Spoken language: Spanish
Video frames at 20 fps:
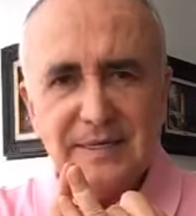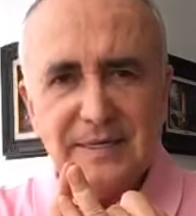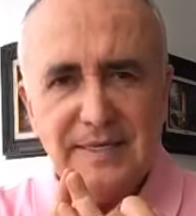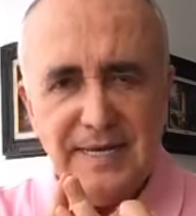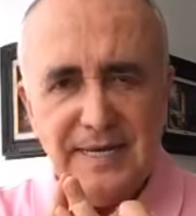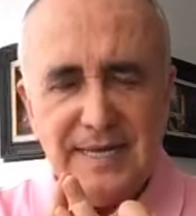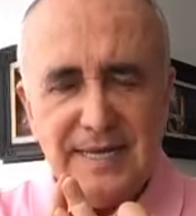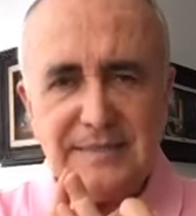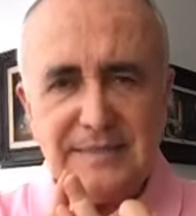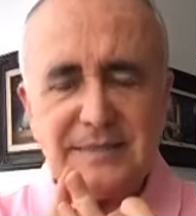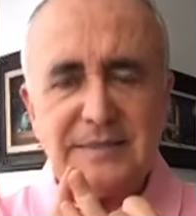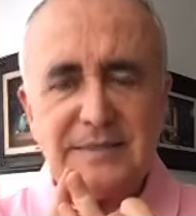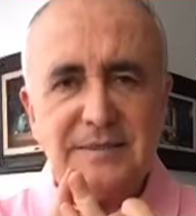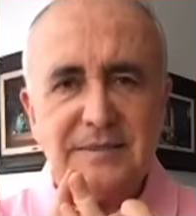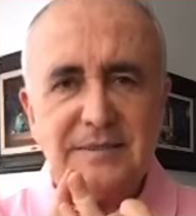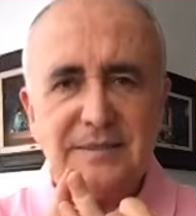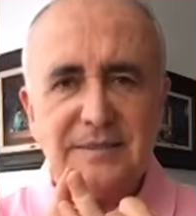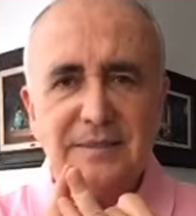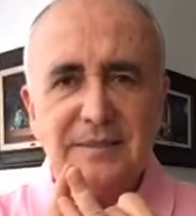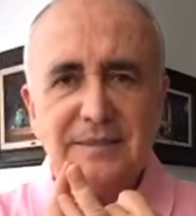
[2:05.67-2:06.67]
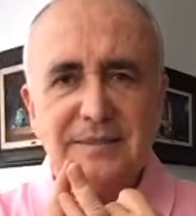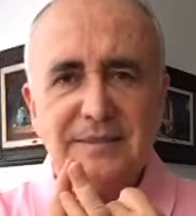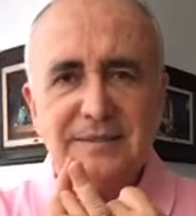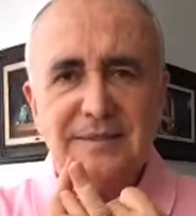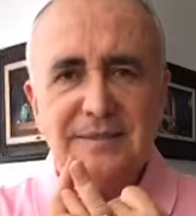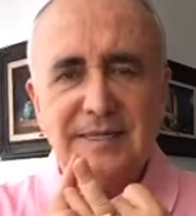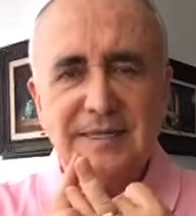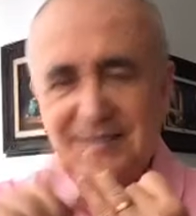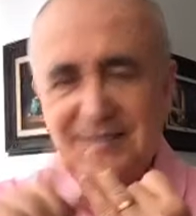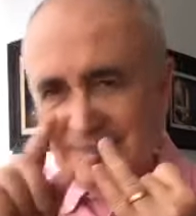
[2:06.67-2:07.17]
y es
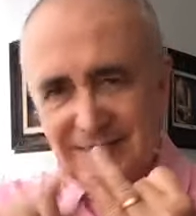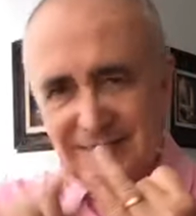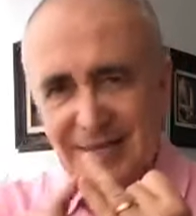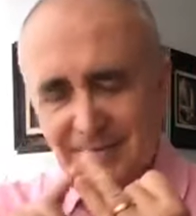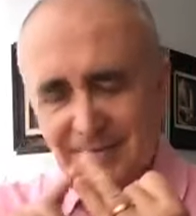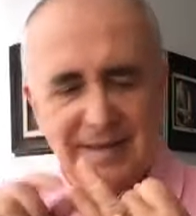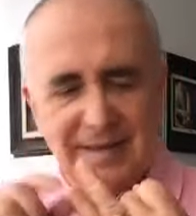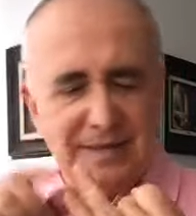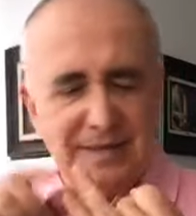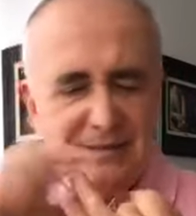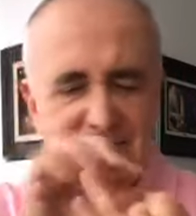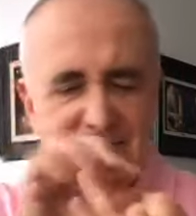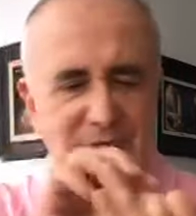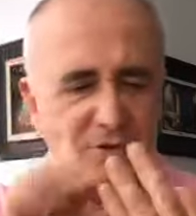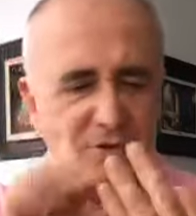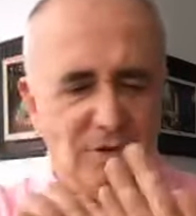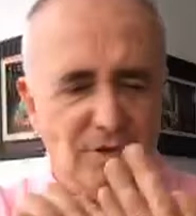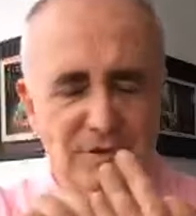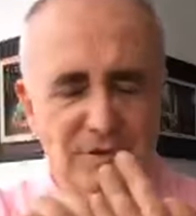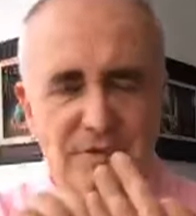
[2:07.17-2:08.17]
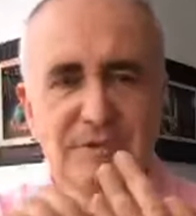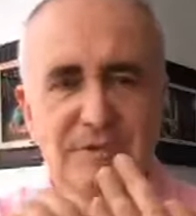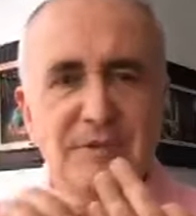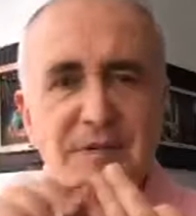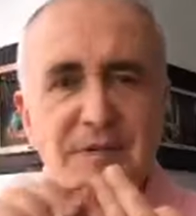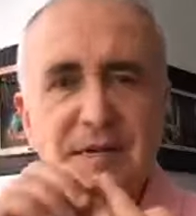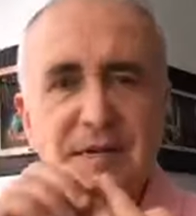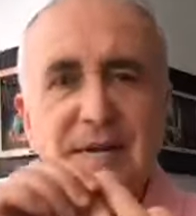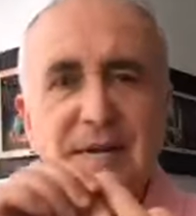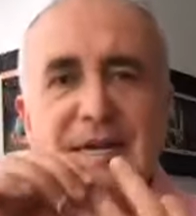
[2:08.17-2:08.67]
del sistema, de todos,
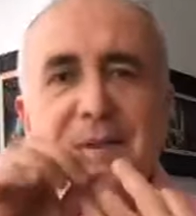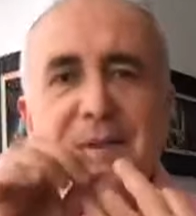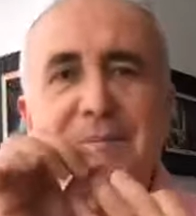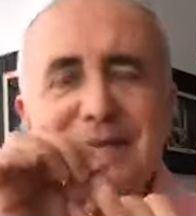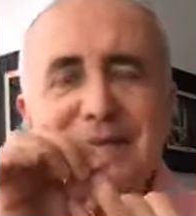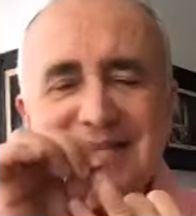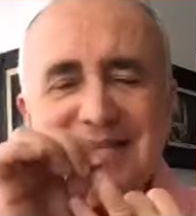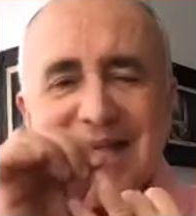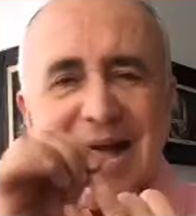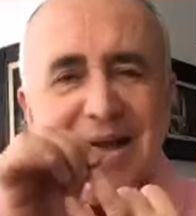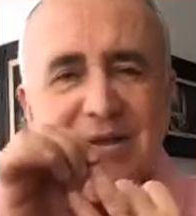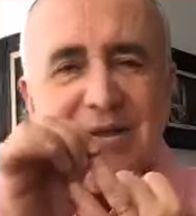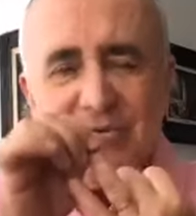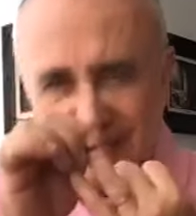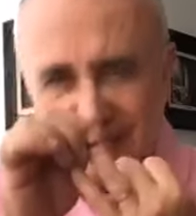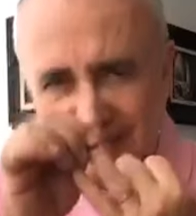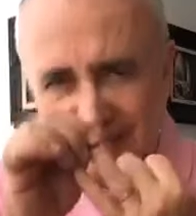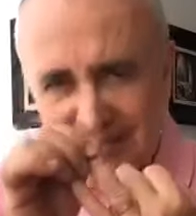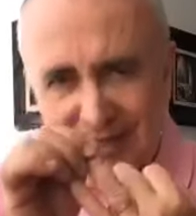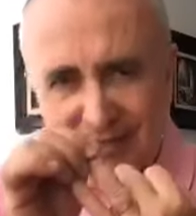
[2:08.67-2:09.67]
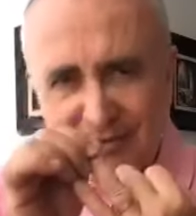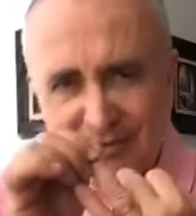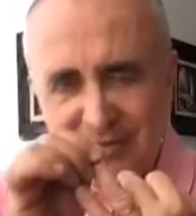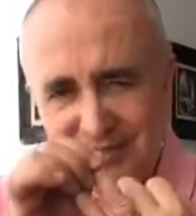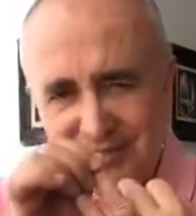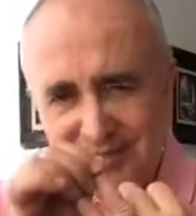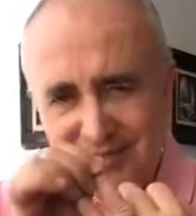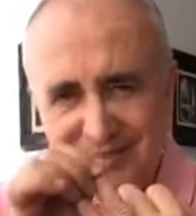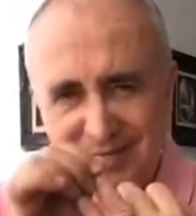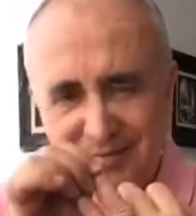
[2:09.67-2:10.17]
el que más años ha estado en
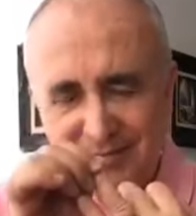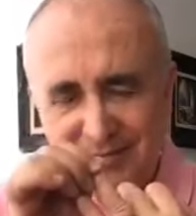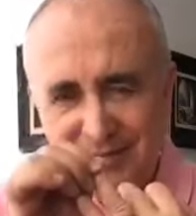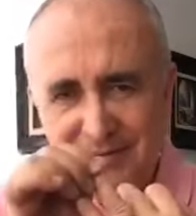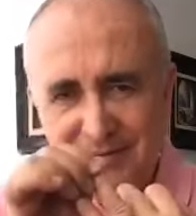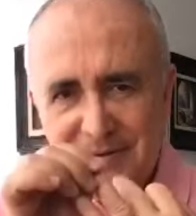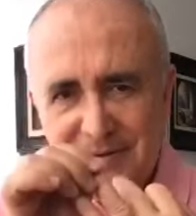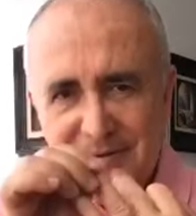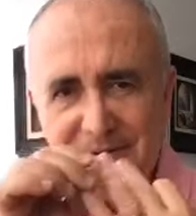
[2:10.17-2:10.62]
el sistema.